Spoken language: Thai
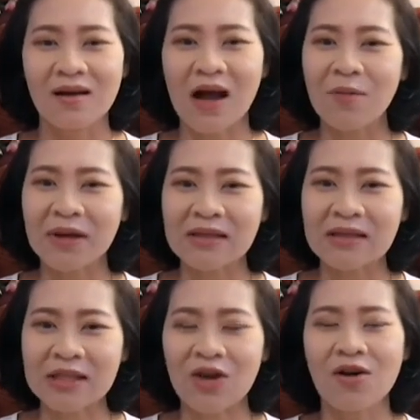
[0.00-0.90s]
เอาไว้
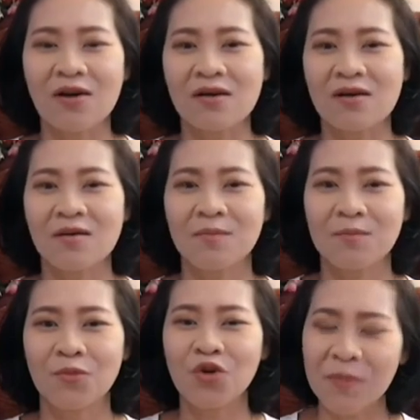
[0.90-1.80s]
ติดต่อ
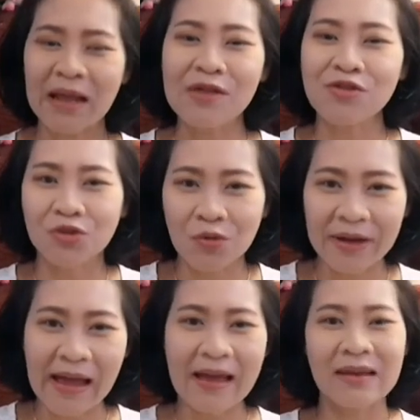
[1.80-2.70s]
คุยเป็นการส่วนตัว
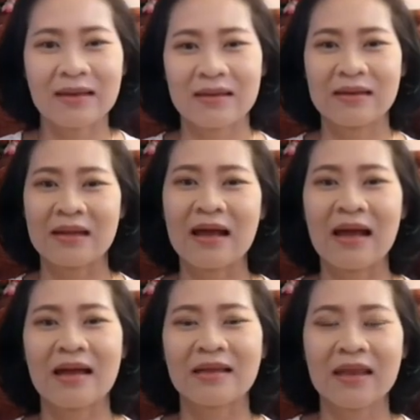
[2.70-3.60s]
ได้นะ
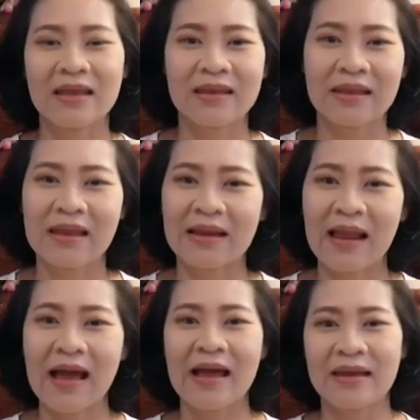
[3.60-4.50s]
คะ ในในไล
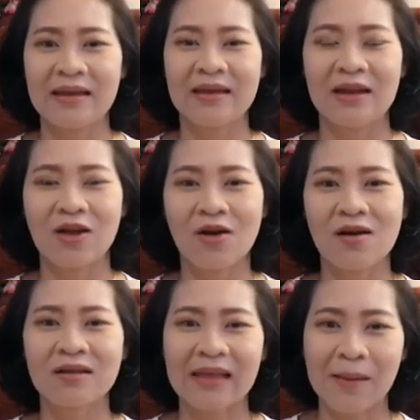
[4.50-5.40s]
น์แล้วก็
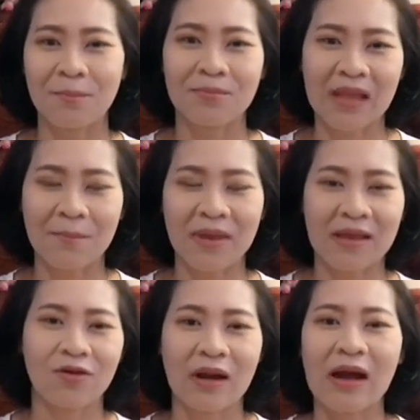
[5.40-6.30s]
ตามตามเพจ
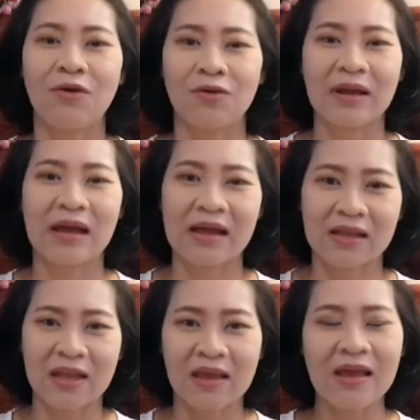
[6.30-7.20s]
ของเรานะคะ
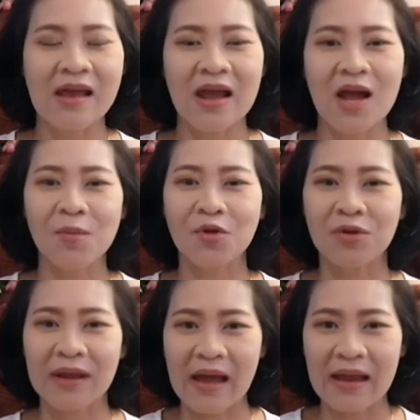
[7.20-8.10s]
ที่เข้าไปคุ
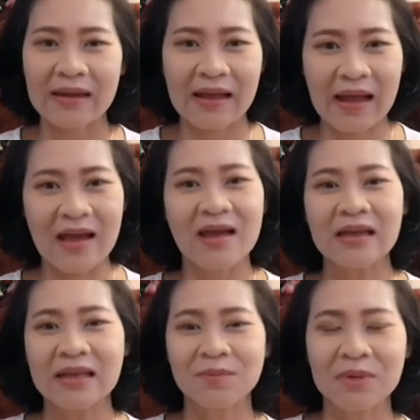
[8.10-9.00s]
ยได้นะคะ
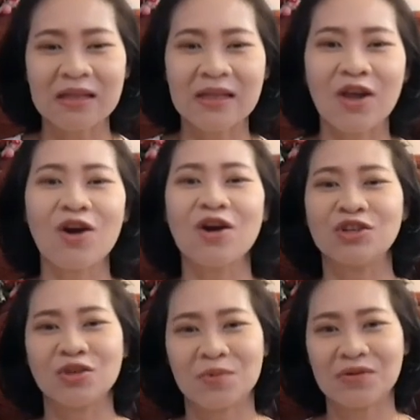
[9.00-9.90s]
คลิปนี้ติ๊กก็ขอ
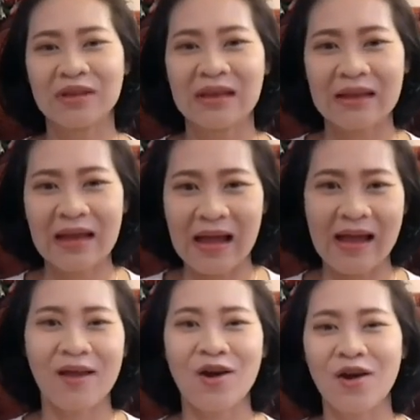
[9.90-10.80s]
จบเท่านี้นะคะ
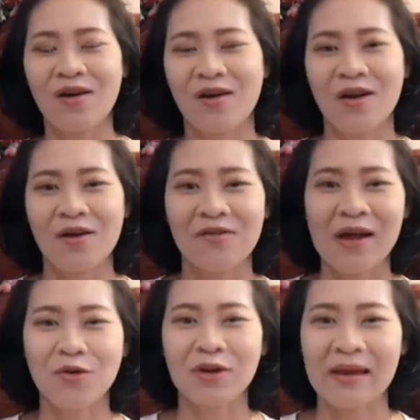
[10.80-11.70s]
ก็ฝา
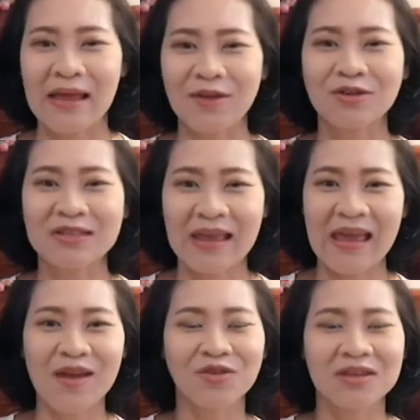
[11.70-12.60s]
กกดไลค์ กดแช
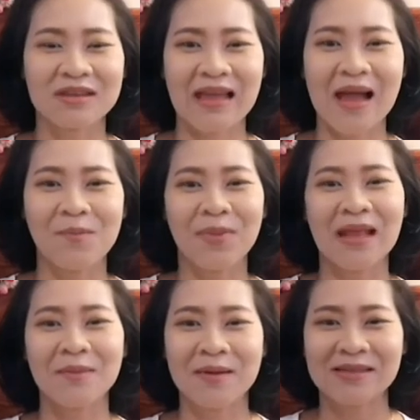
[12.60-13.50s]
ร์ กดติดตามเป็น
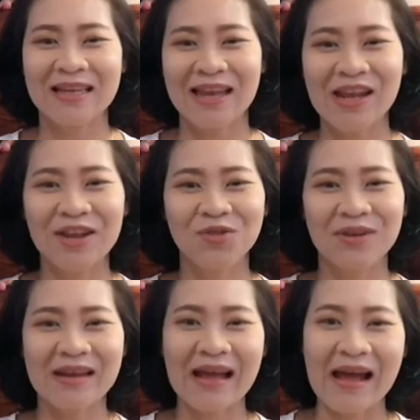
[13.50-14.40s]
กำลังใจให้กันด้วย
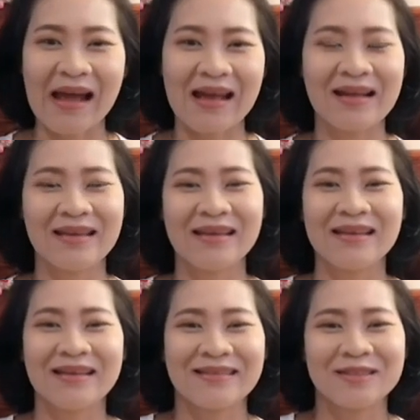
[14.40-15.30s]
นะคะ
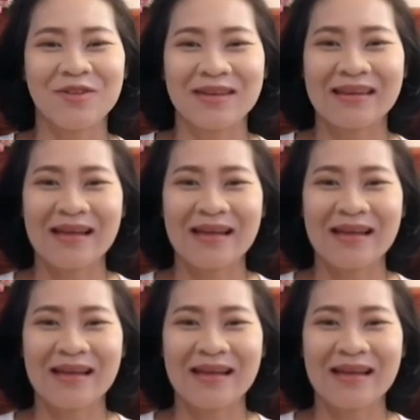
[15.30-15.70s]
สวัสดี